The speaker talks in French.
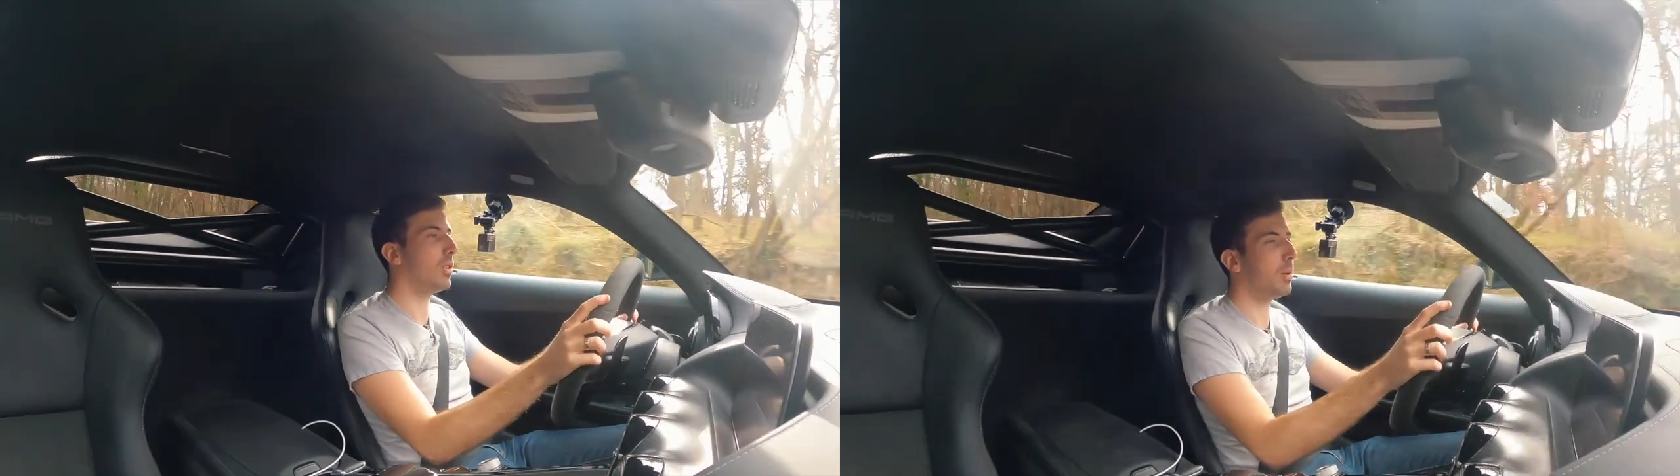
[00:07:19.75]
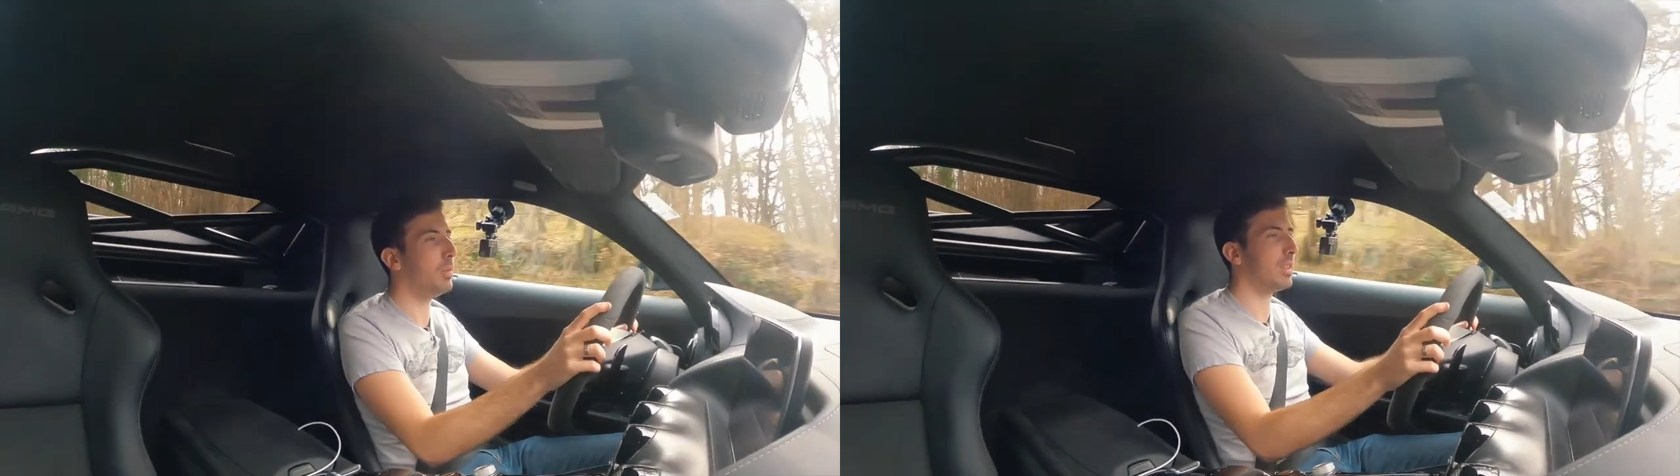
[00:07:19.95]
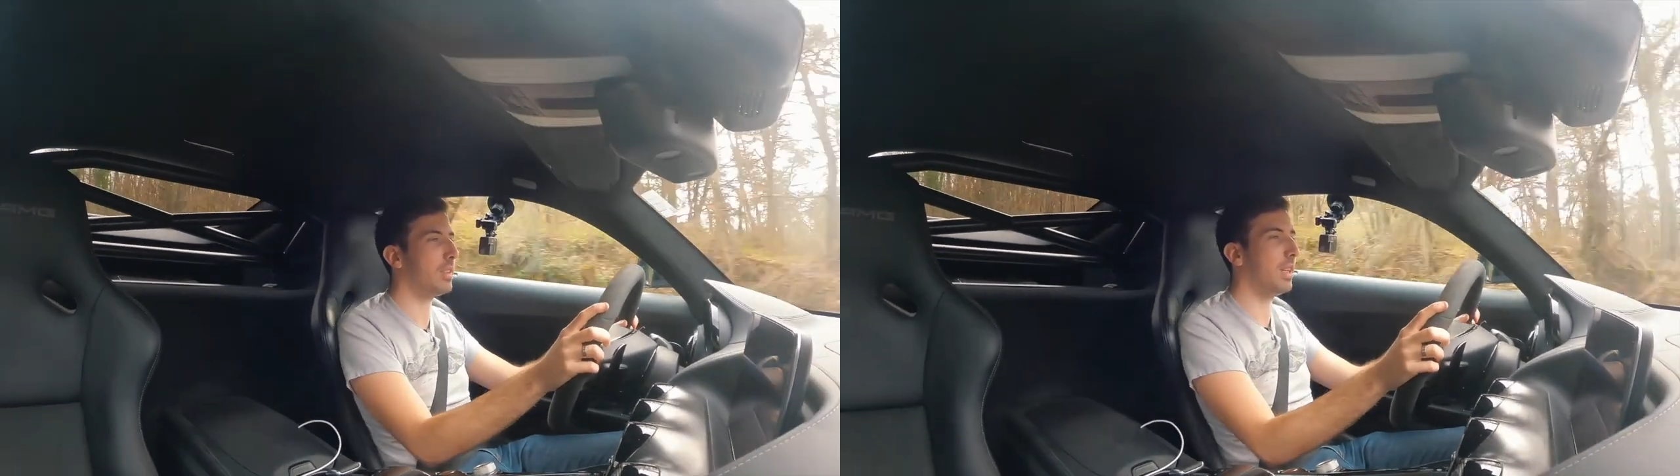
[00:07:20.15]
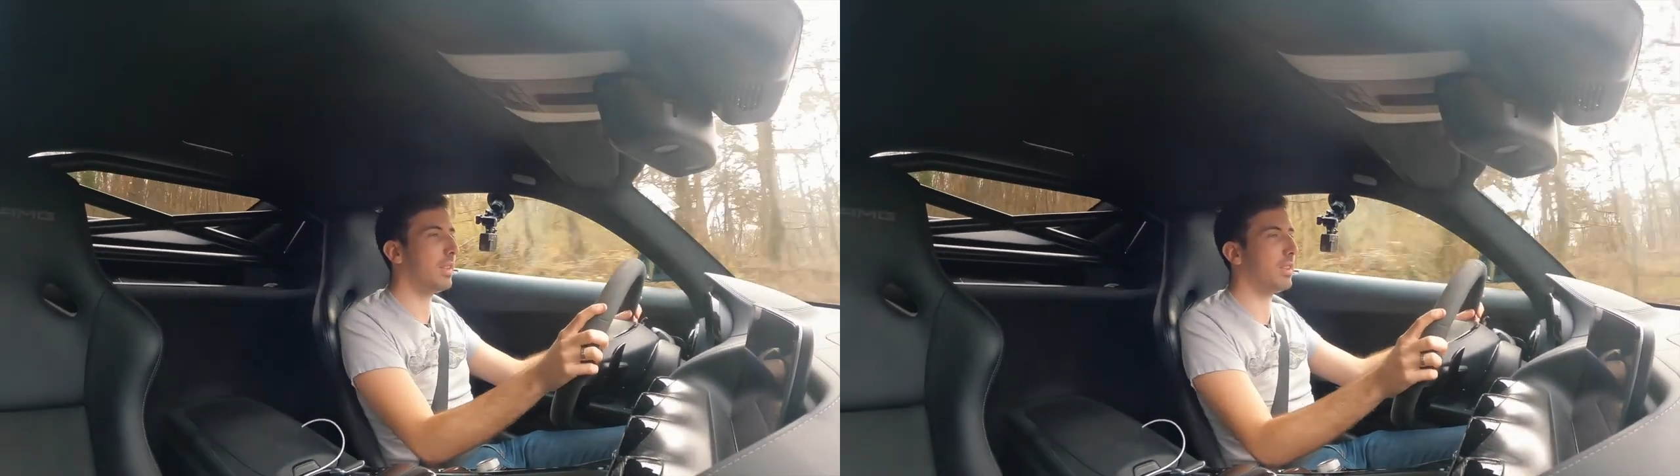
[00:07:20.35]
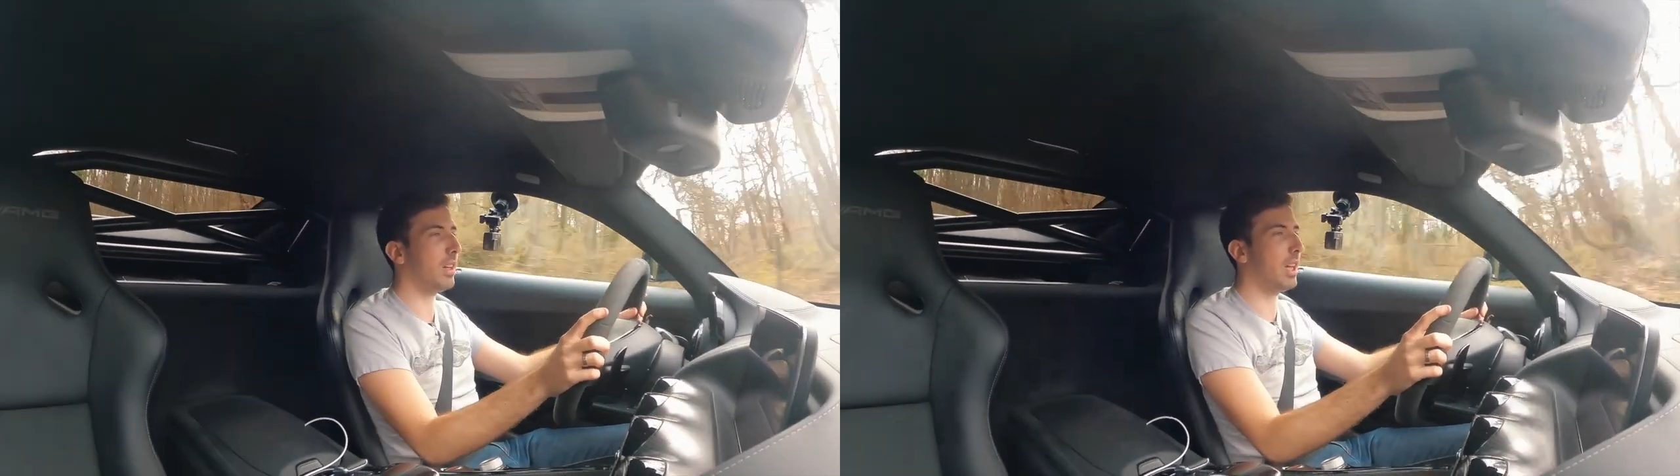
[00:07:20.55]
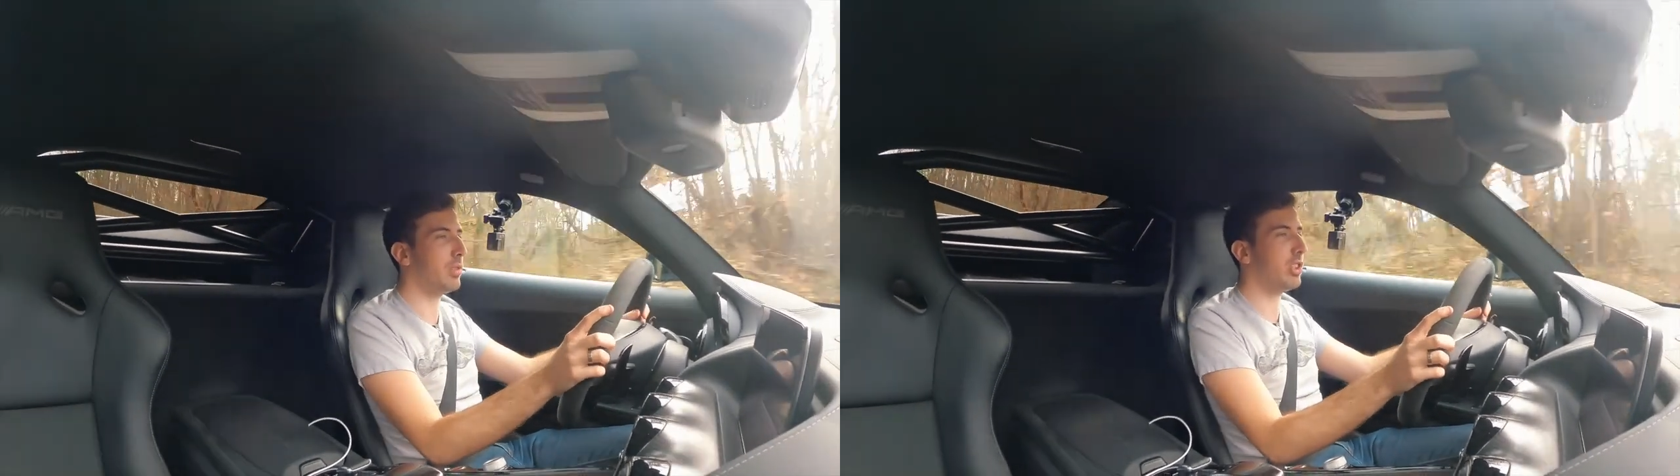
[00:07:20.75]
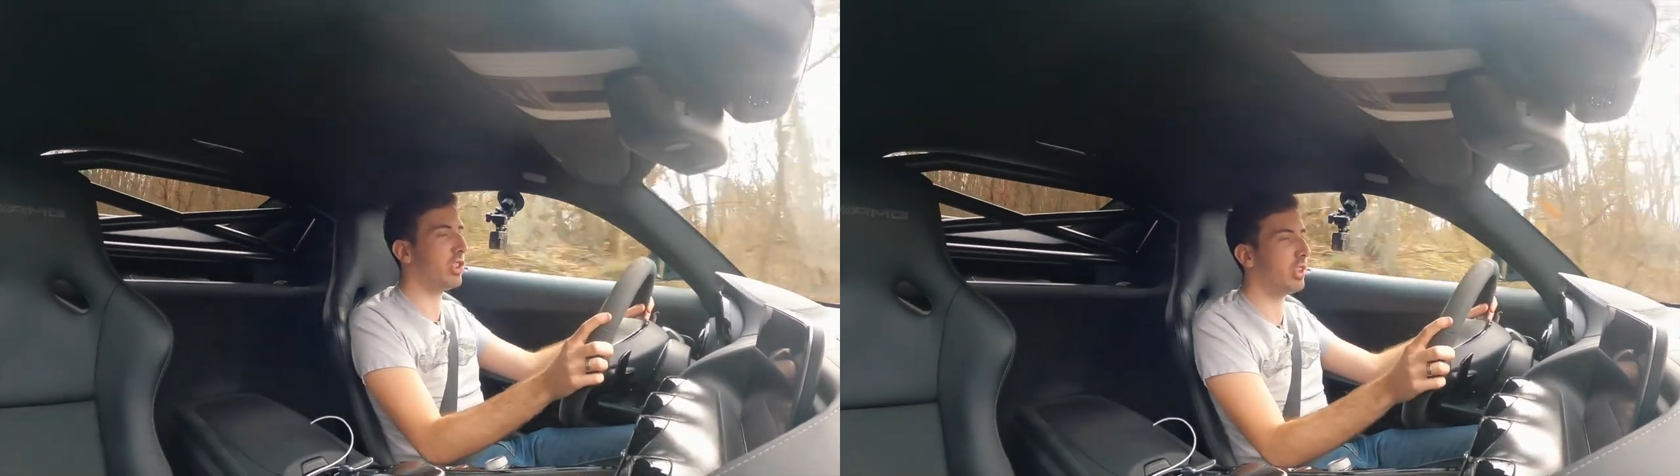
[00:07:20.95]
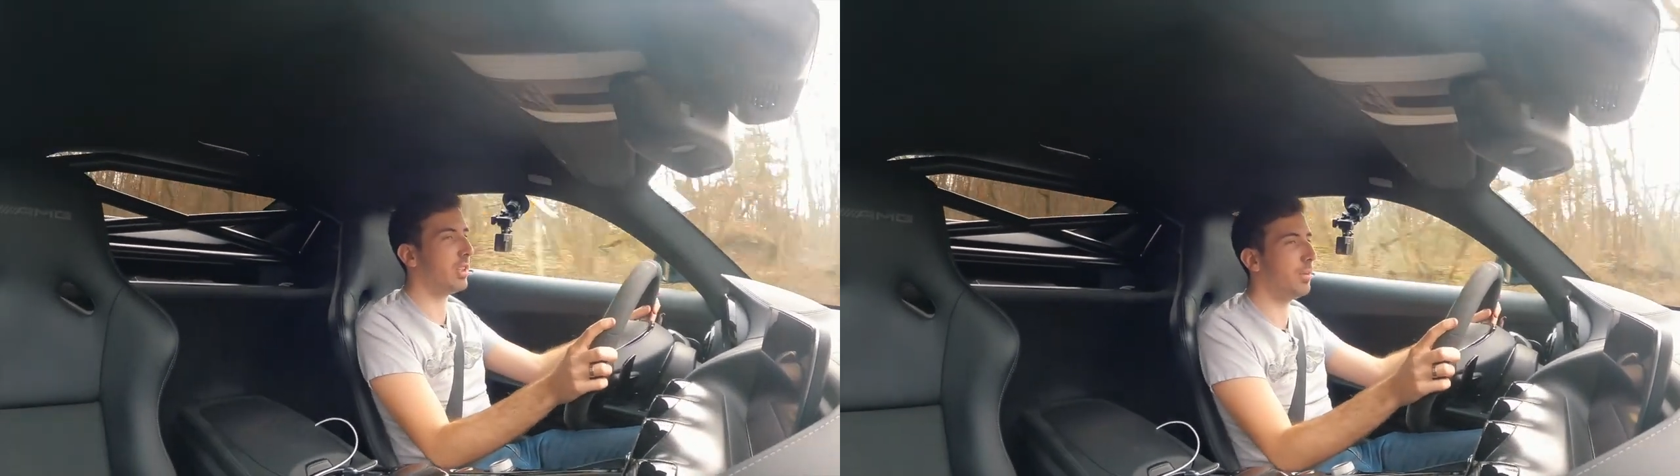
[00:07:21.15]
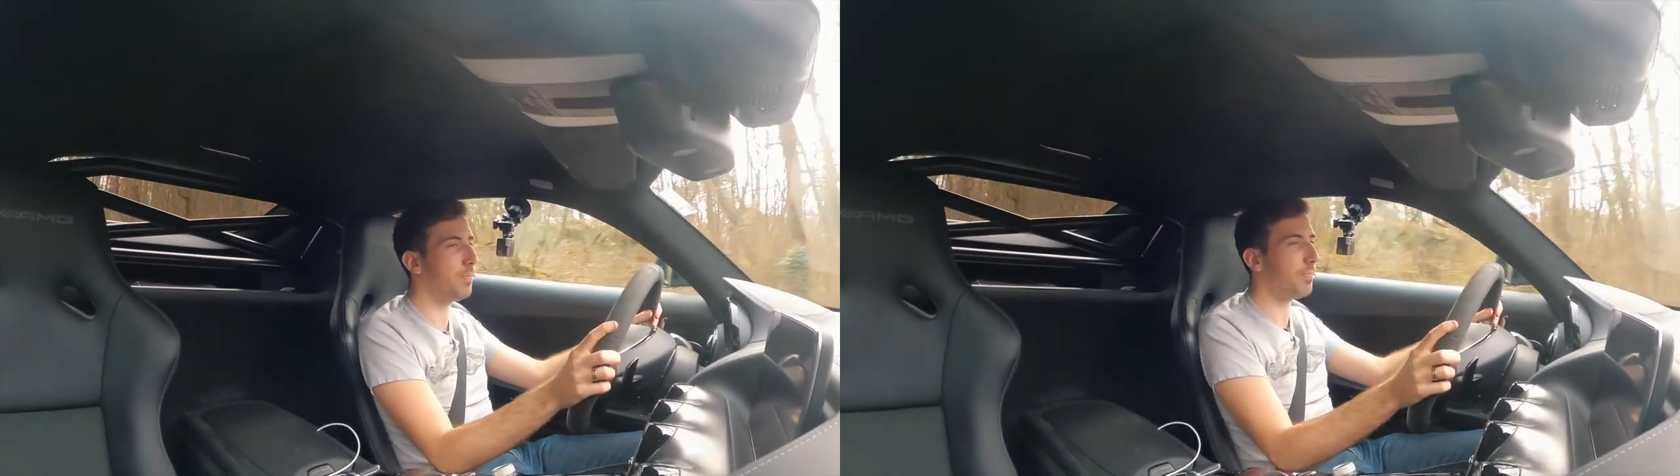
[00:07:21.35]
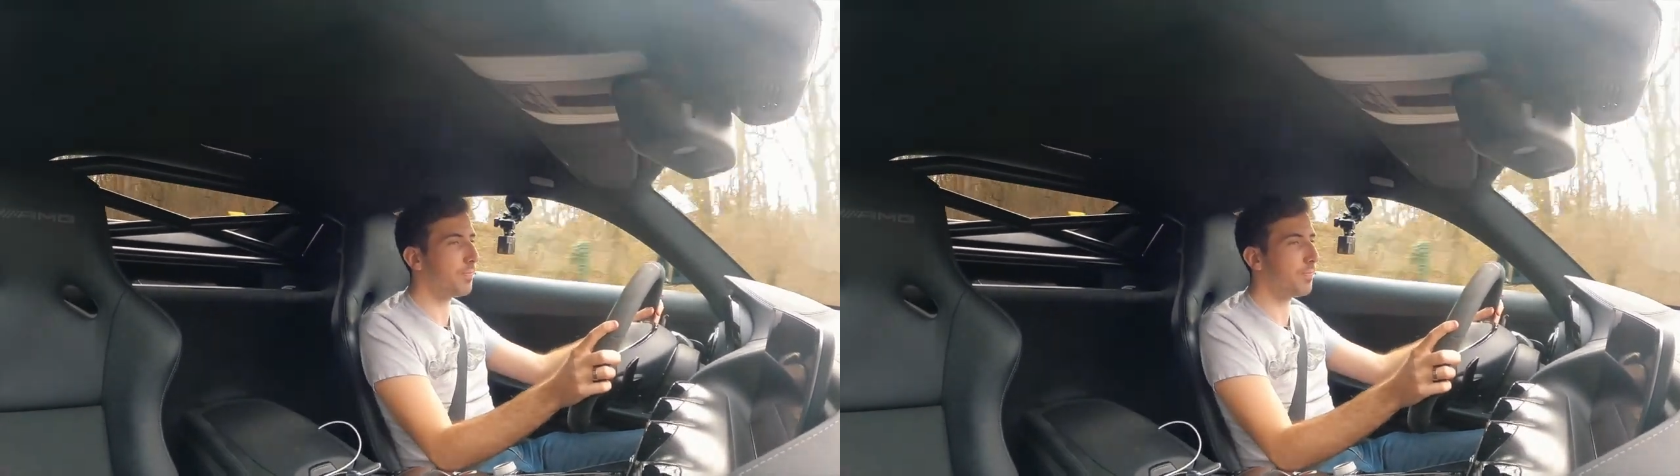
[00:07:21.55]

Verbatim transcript: dans la Mercedes AMG GT